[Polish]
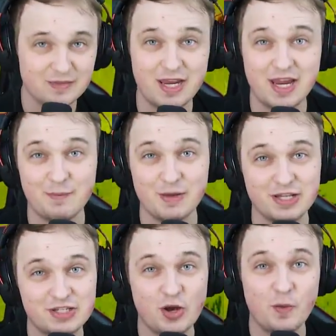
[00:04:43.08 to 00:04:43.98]
I ja
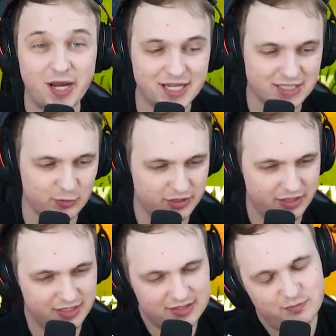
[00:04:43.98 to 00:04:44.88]
będę się obracał
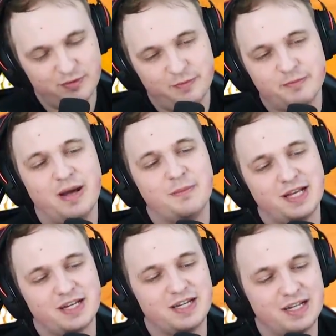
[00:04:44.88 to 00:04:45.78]
teraz, bo mam
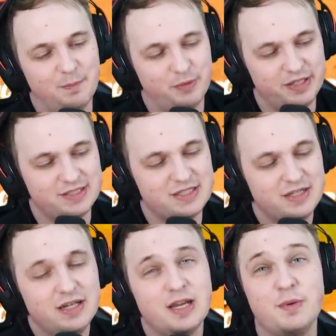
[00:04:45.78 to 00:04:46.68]
taki kaprys
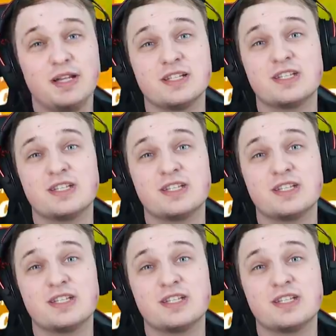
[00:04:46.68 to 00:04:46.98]
i będę